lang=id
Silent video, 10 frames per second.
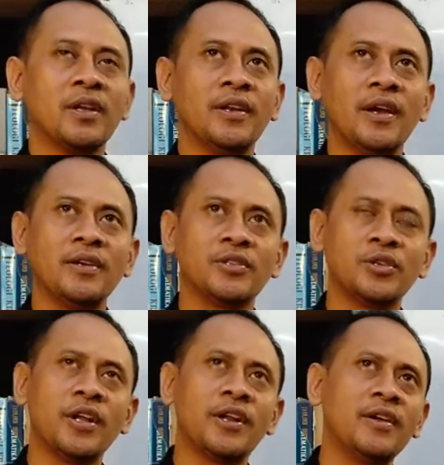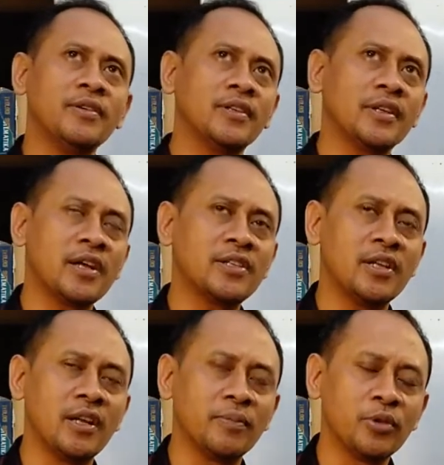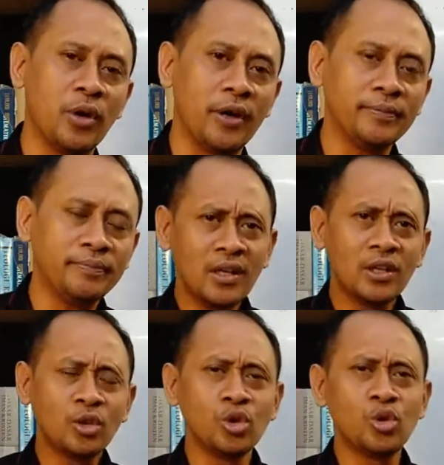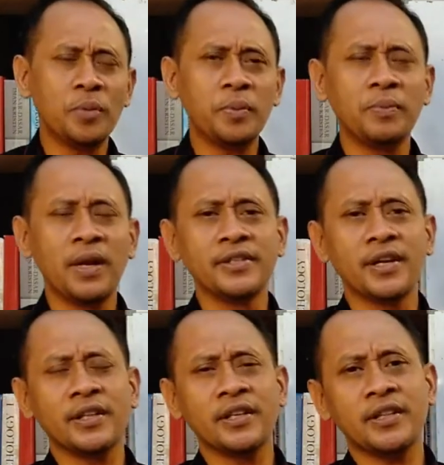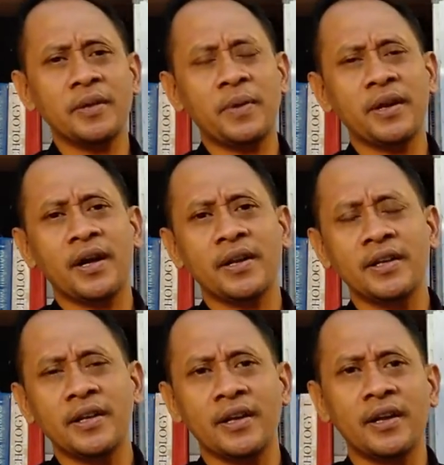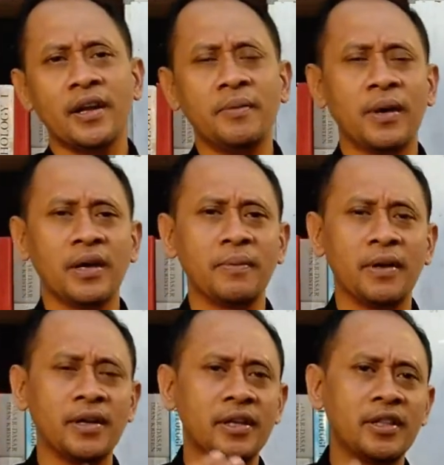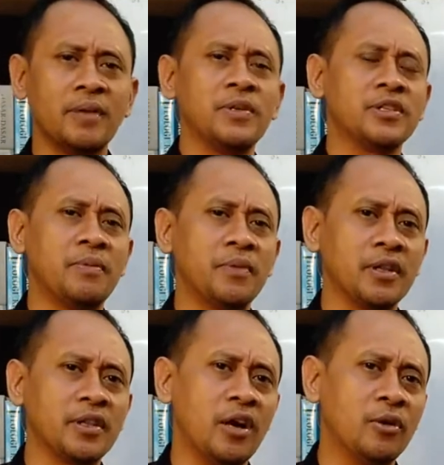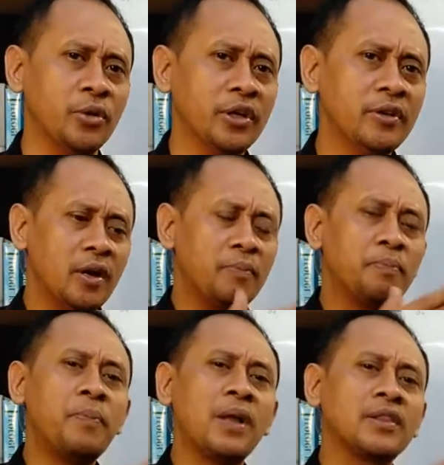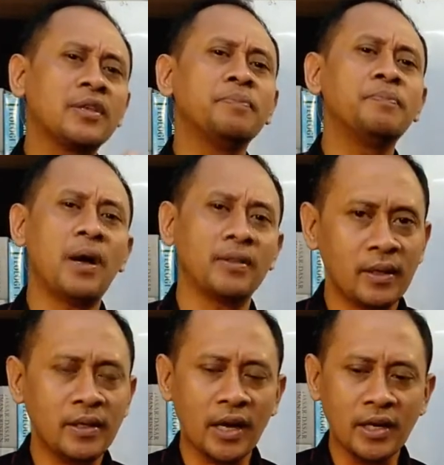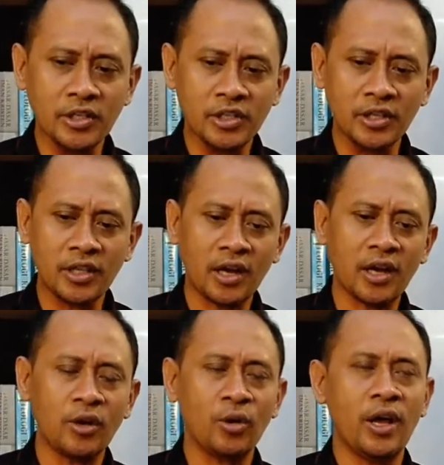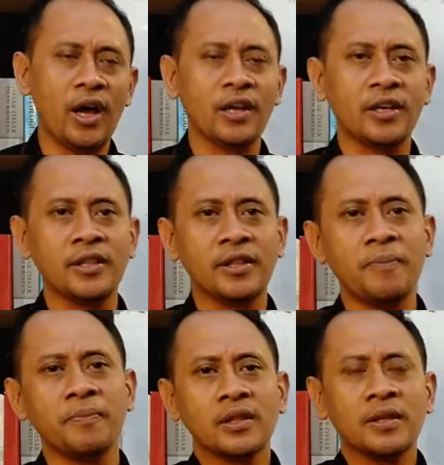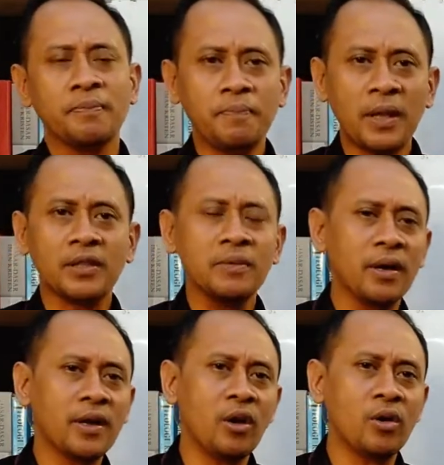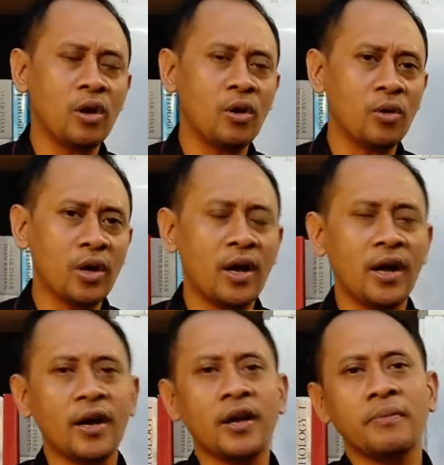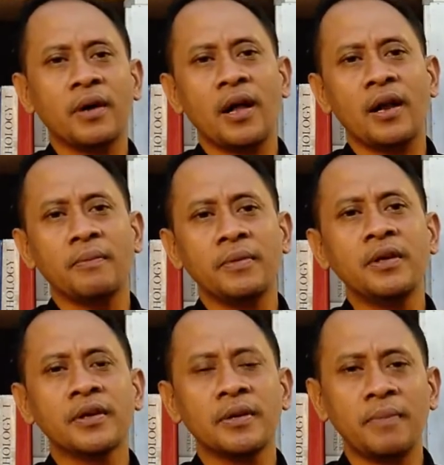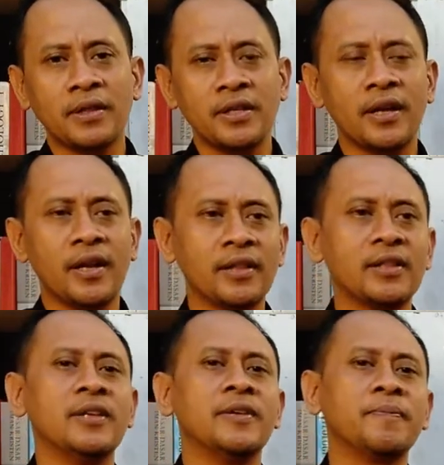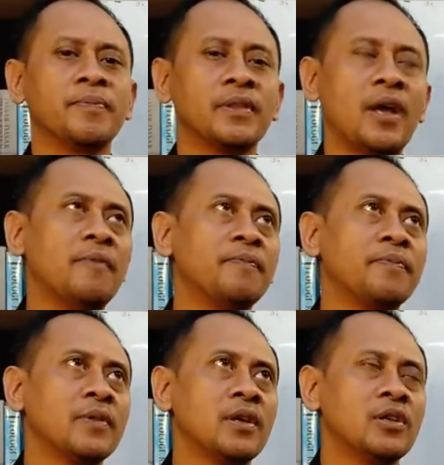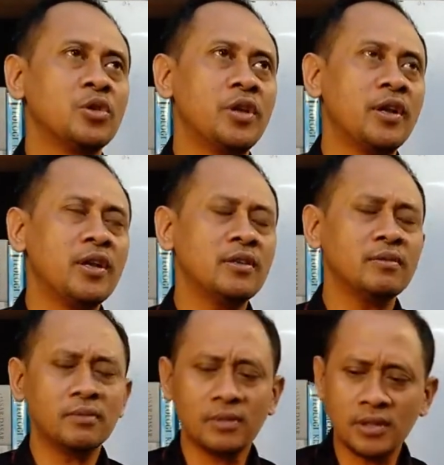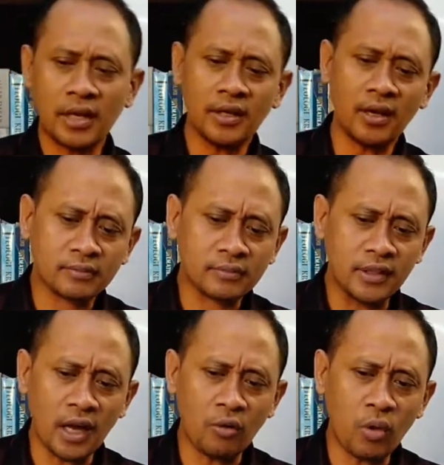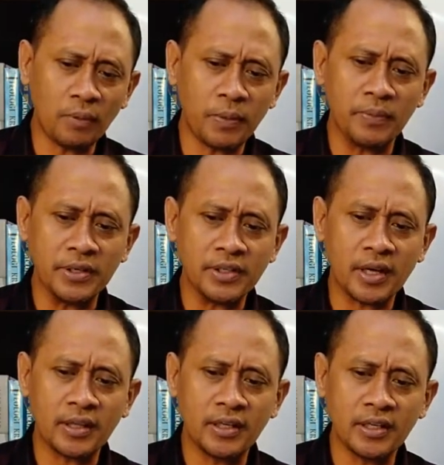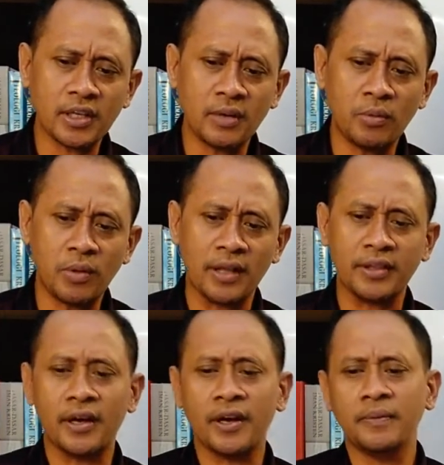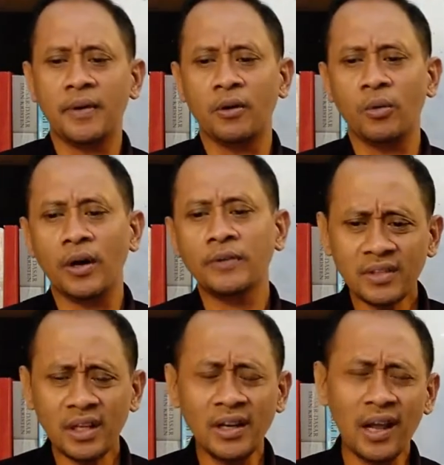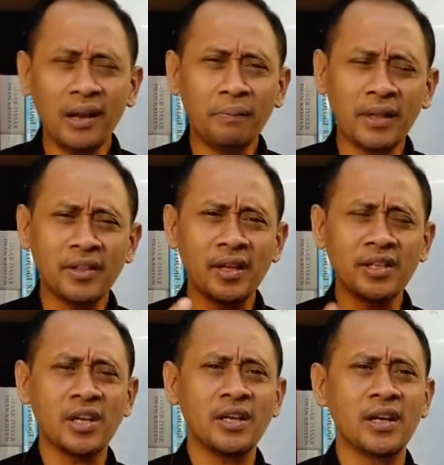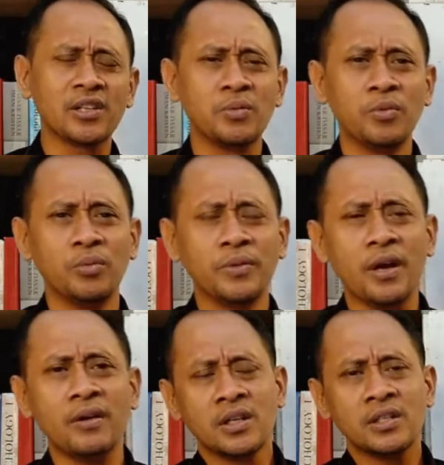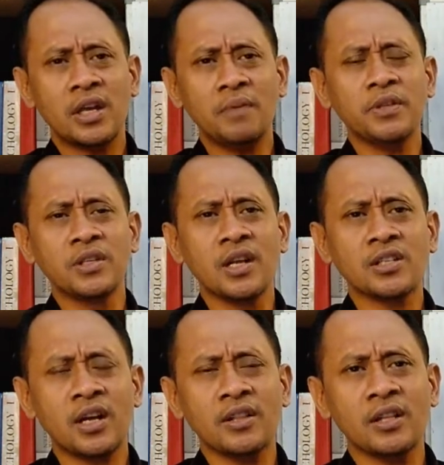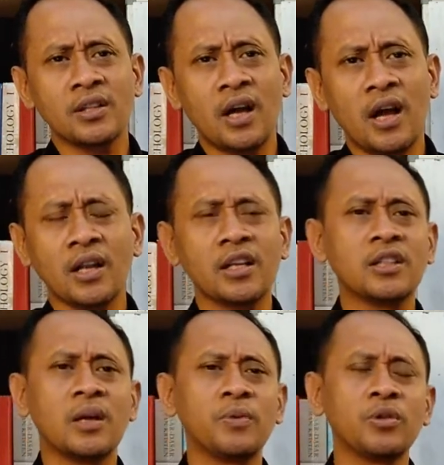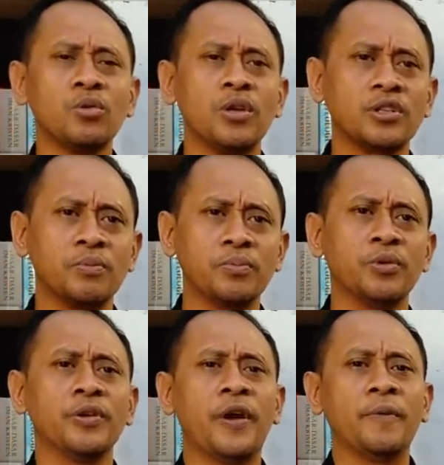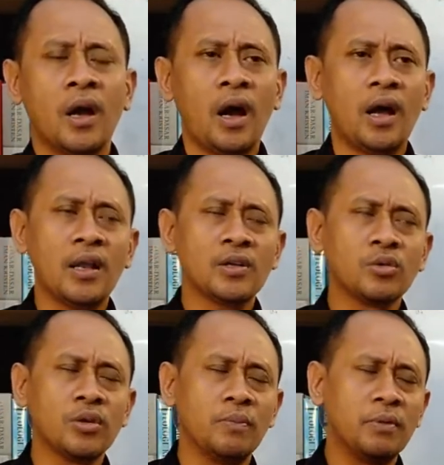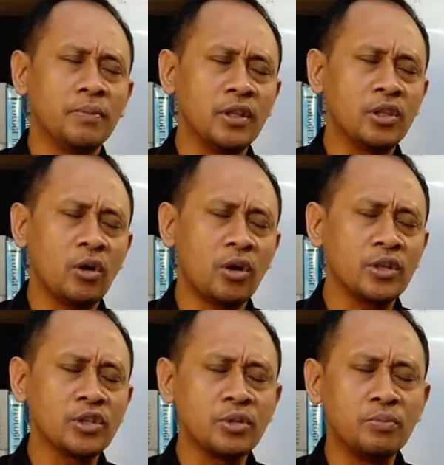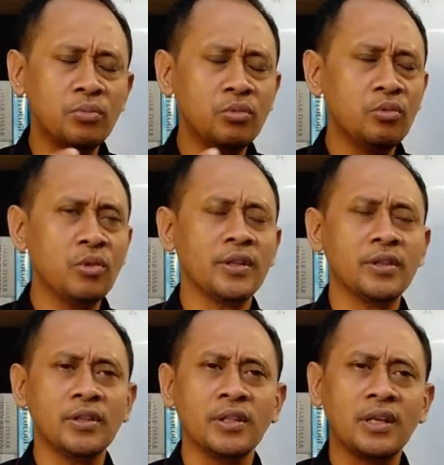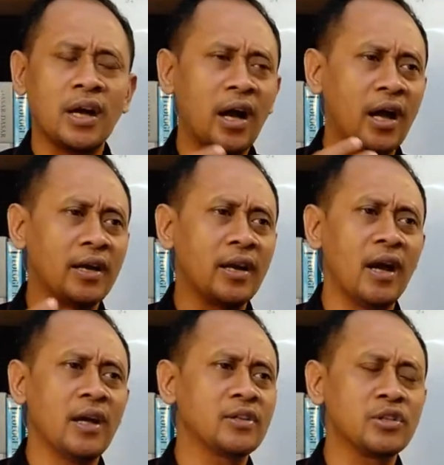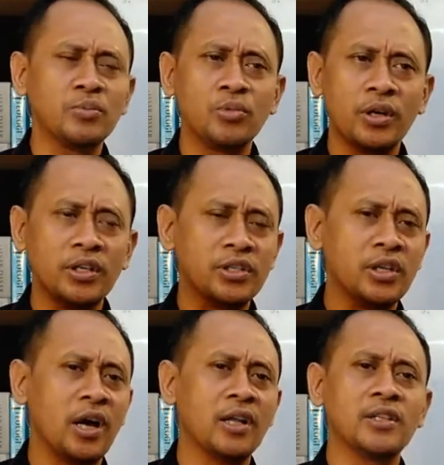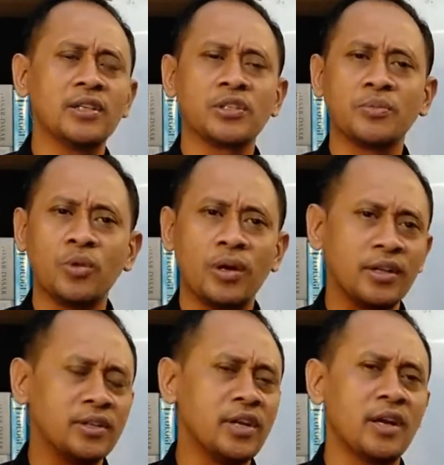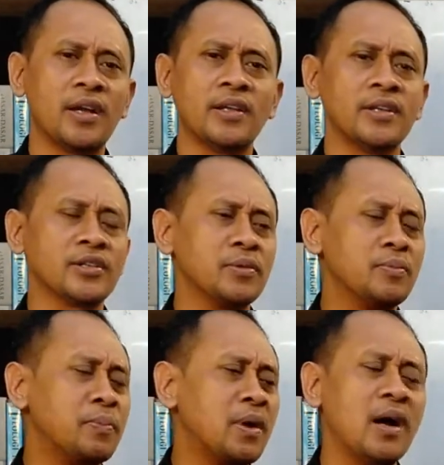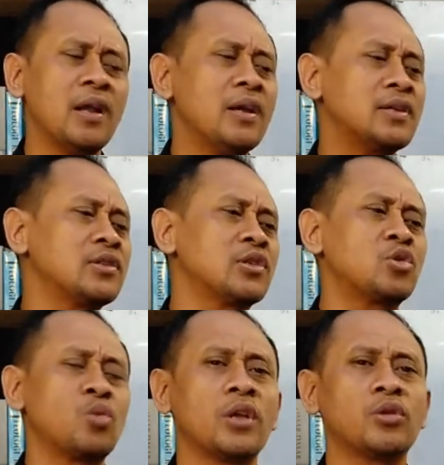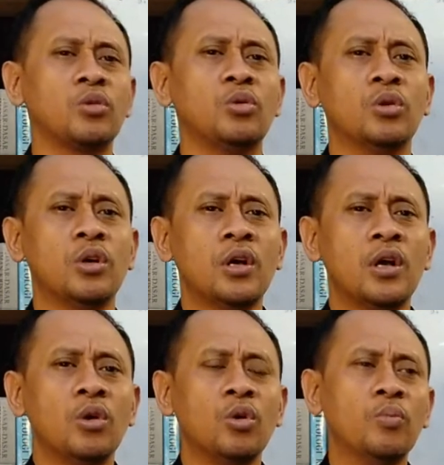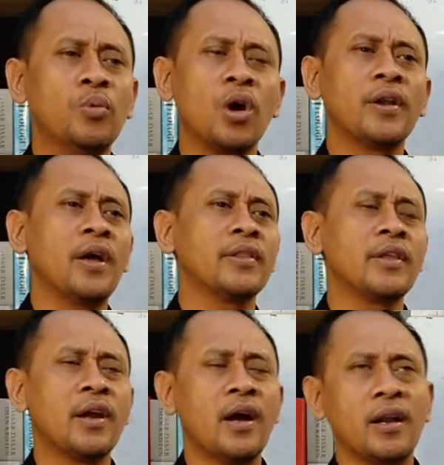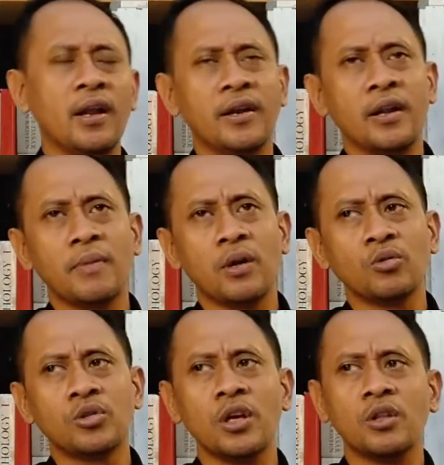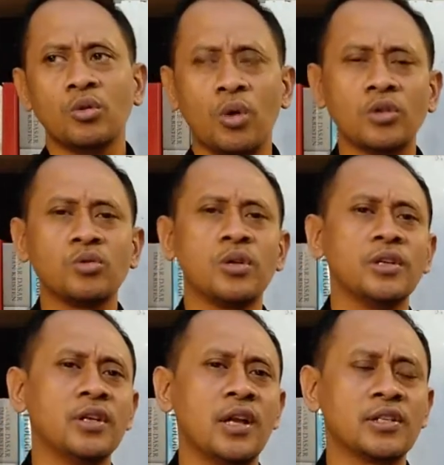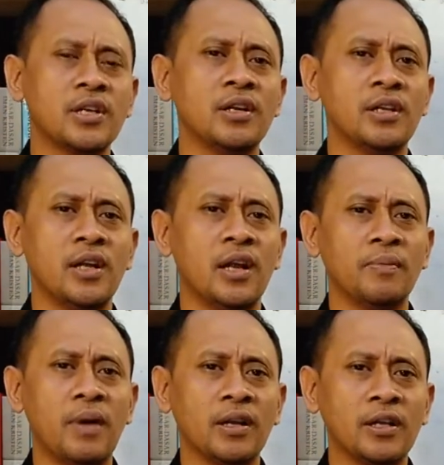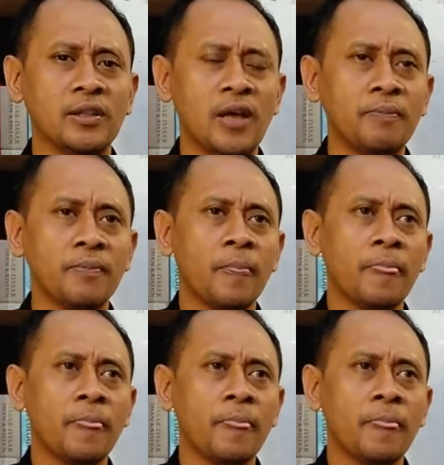Nah, saudara kekasih dalam Tuhan, tujuan pembelajaran kita pada hari ini adalah bagaimana kita bisa mengetahui empat tempat yang diceritakan oleh Alkitab, tempat di mana orang-orang akan mengalami kematian nanti. Nah, saudara, saya di awal pembicaraan ini saya mau mengatakan bahwa dalam materi saya yang sebelumnya, saya menjelaskan tentang Alkitab itu sudah sempurna. Allah sudah memberitahukan semua keadaan, semua isi hati, semua rencananya, segala sesuatu hubungan antara Allah dan manusia, Tuhan sudah jelaskan di dalam Alkitab.